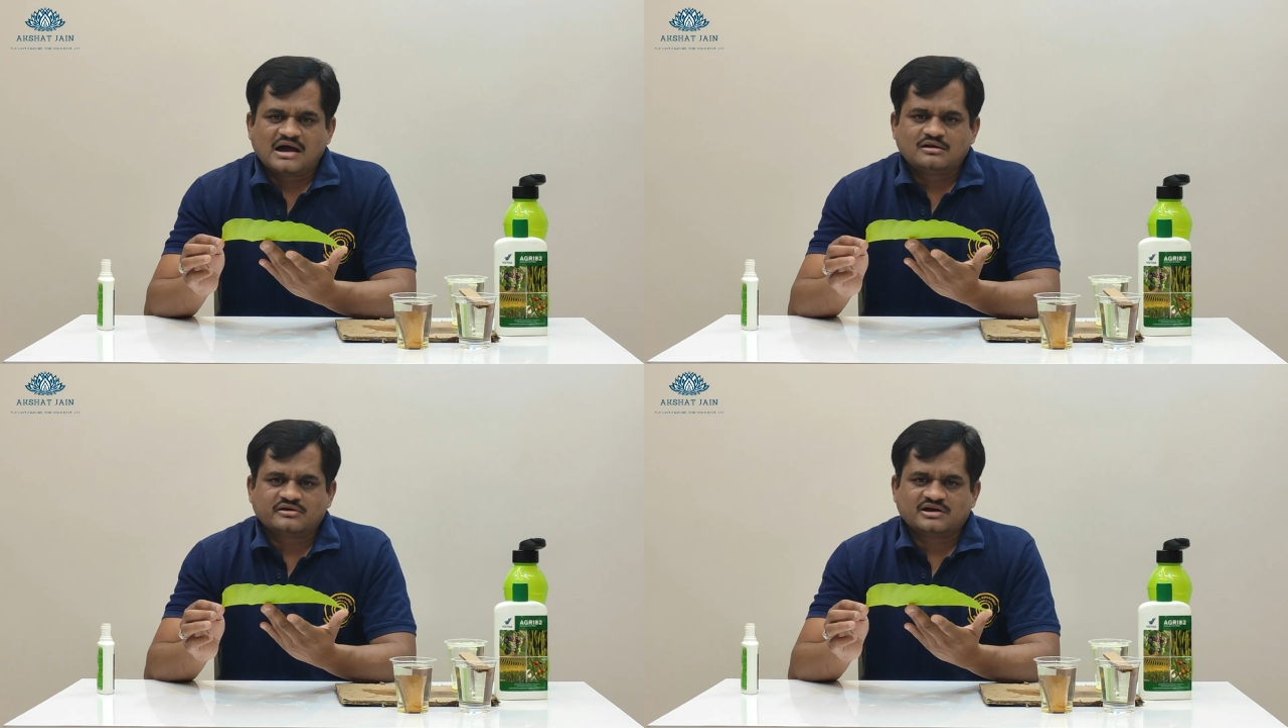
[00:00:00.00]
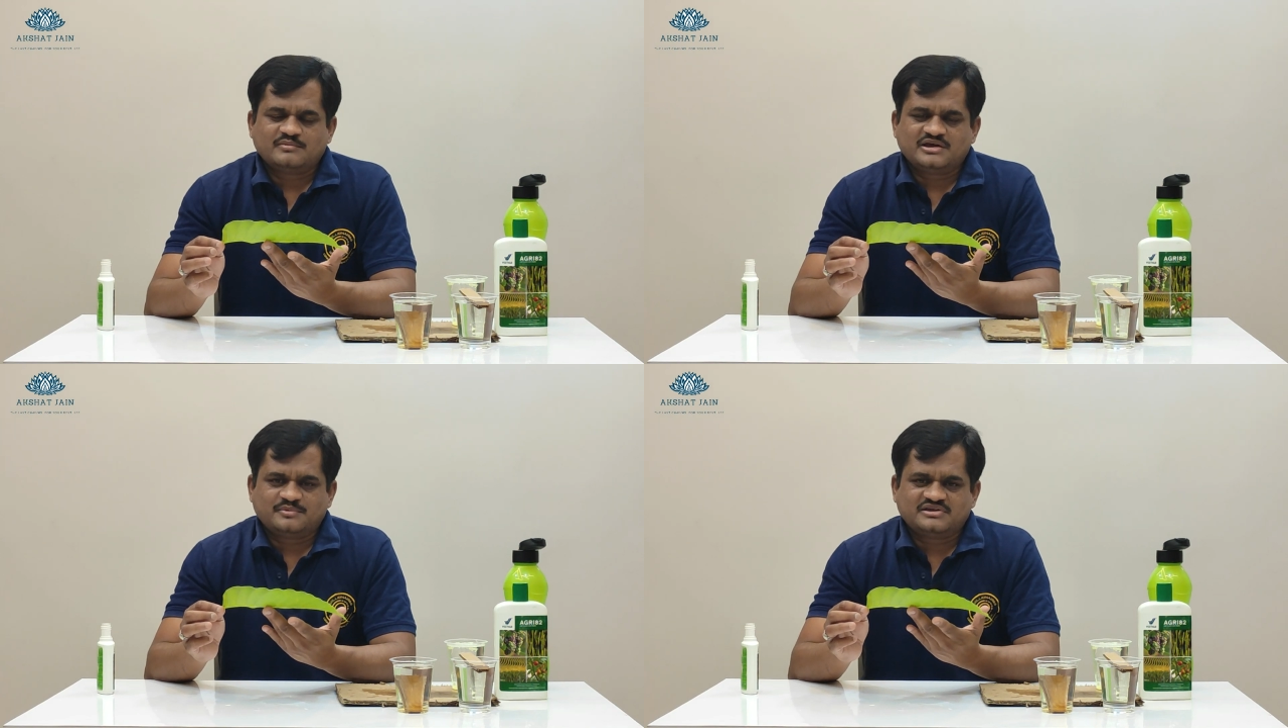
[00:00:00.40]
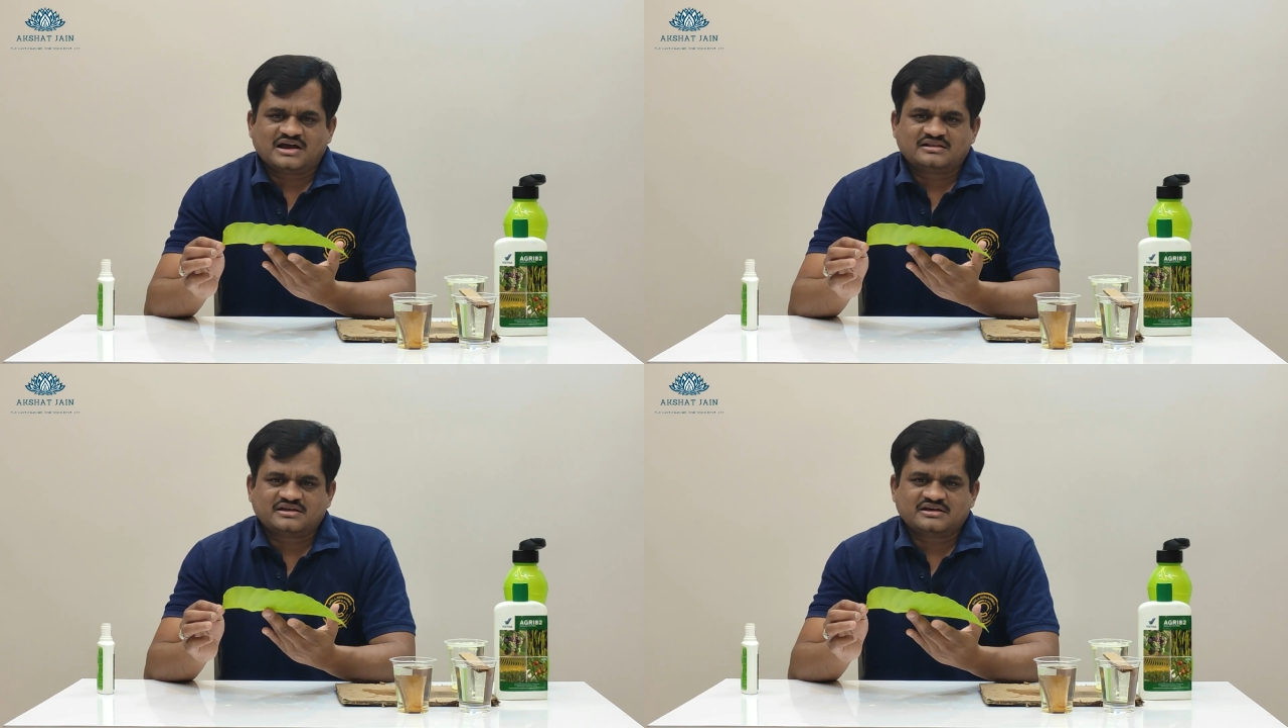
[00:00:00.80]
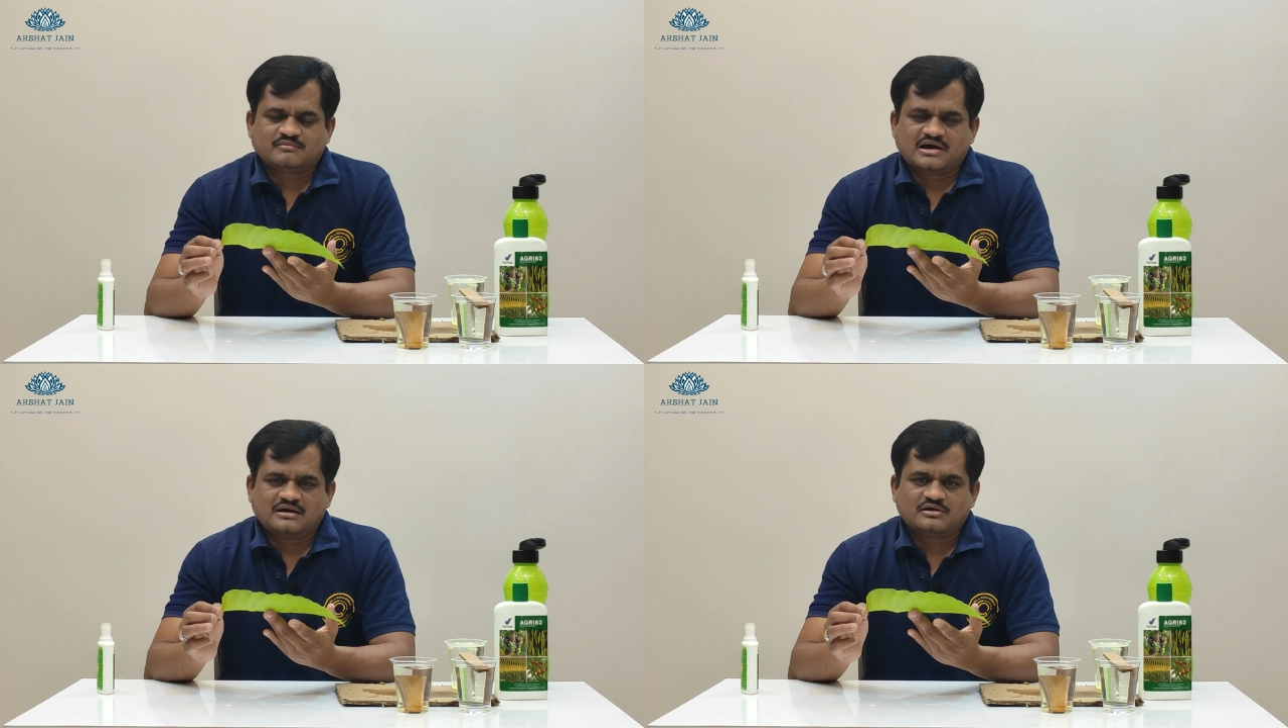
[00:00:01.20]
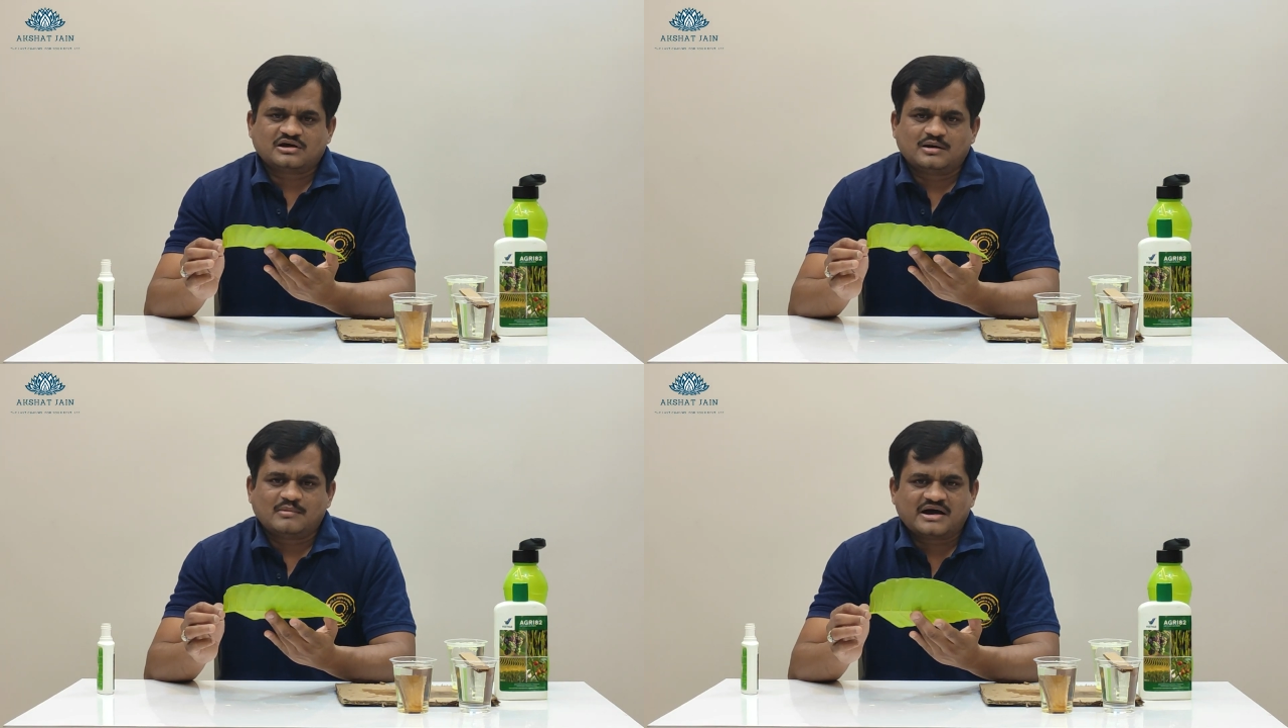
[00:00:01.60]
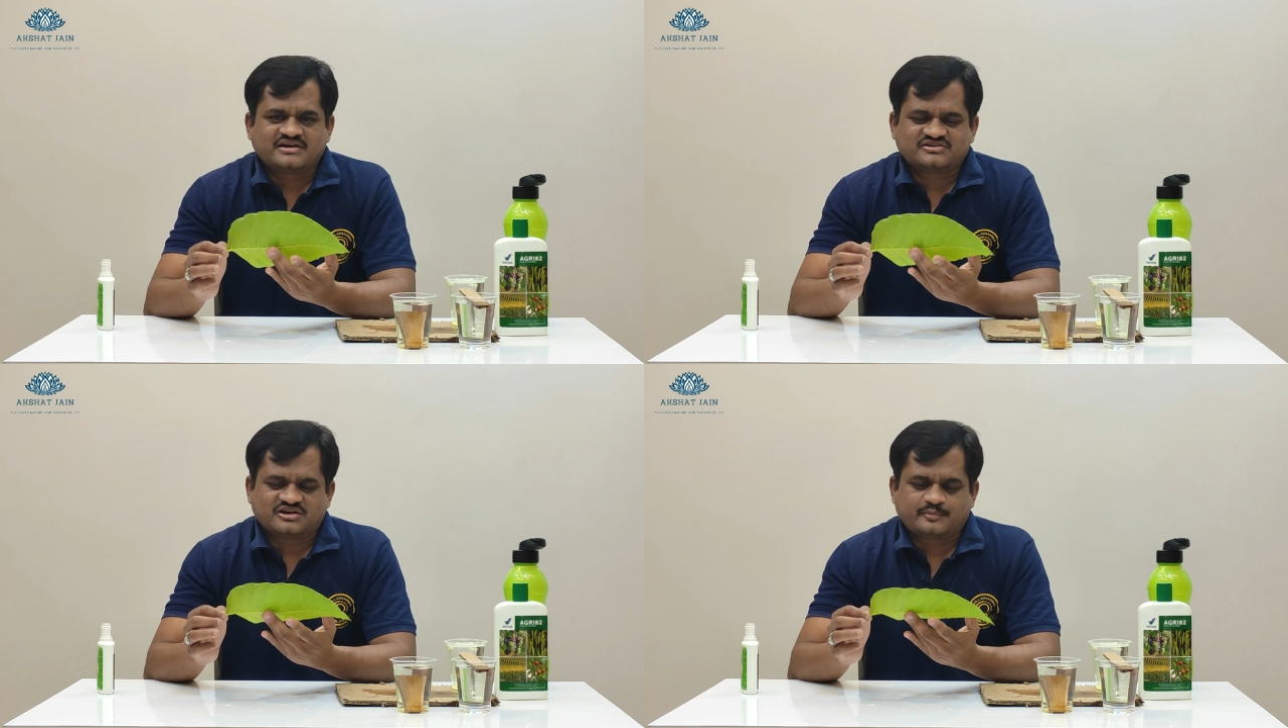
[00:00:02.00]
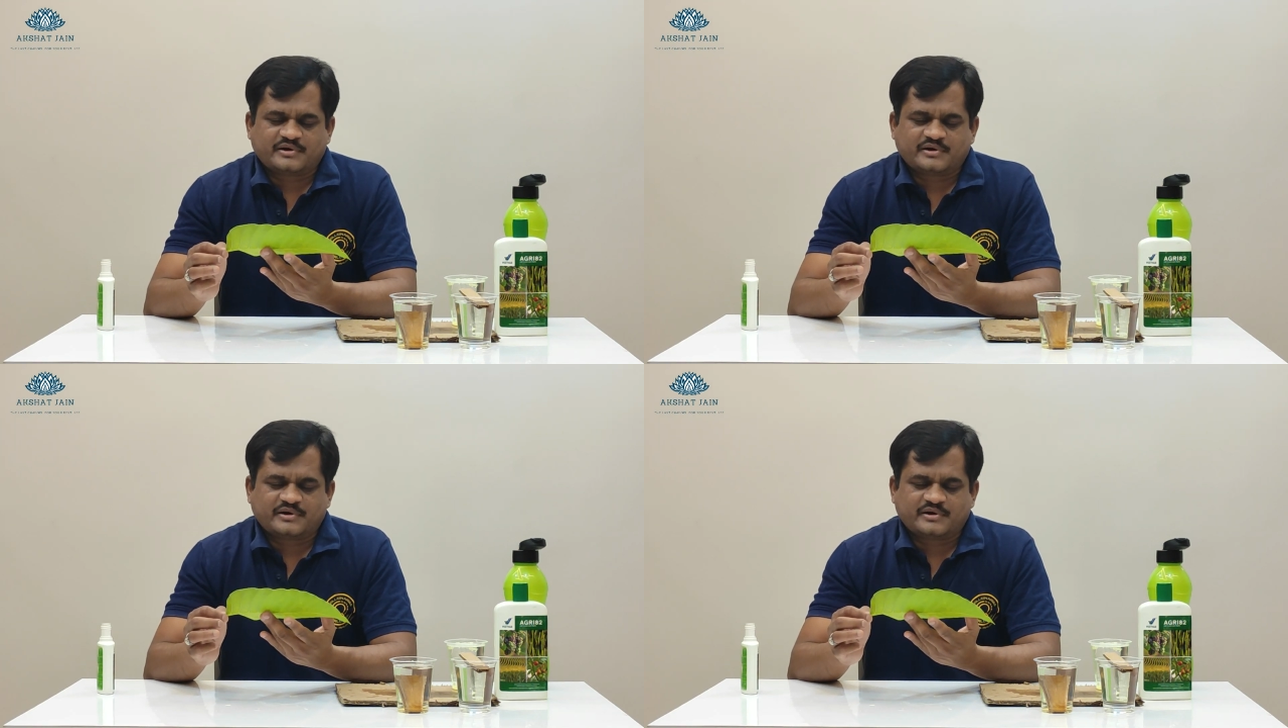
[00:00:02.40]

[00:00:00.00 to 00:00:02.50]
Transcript: मान लो कि हम ये भी जानते हैं कि मान लो कि हमारे सर